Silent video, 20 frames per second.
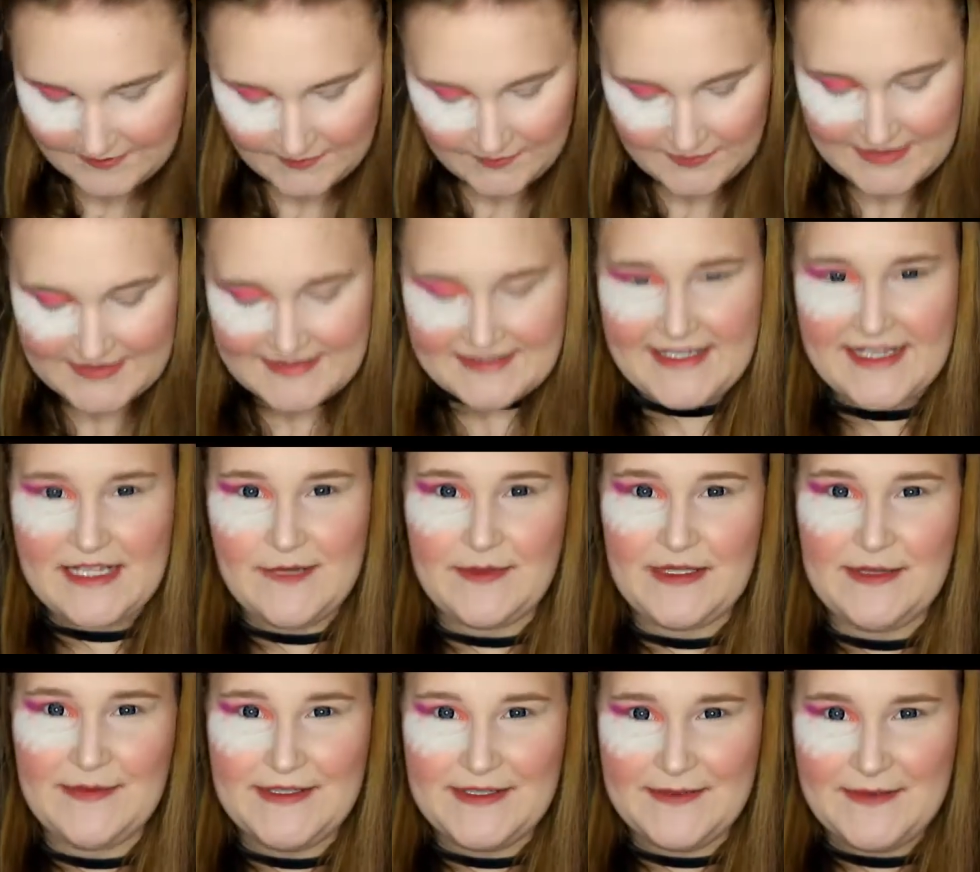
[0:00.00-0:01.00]
Und das Gelb
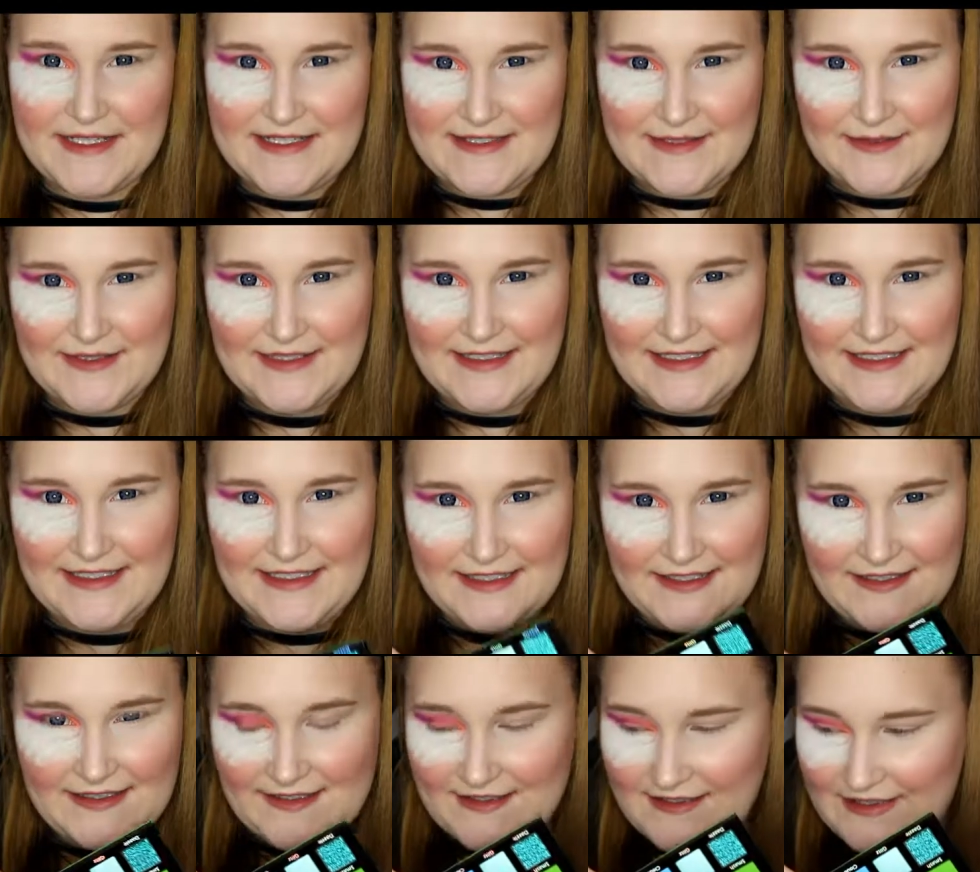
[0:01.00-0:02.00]
gebe ich mir jetzt noch in den
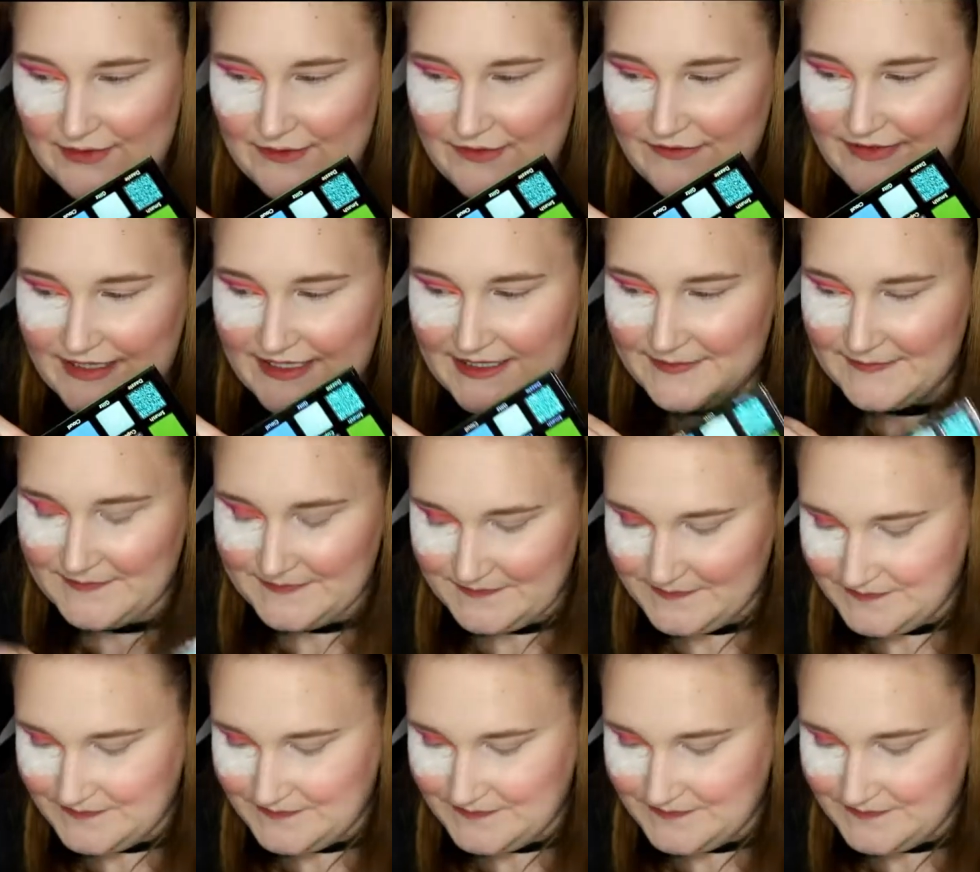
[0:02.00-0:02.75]
inneren Augenwinkel.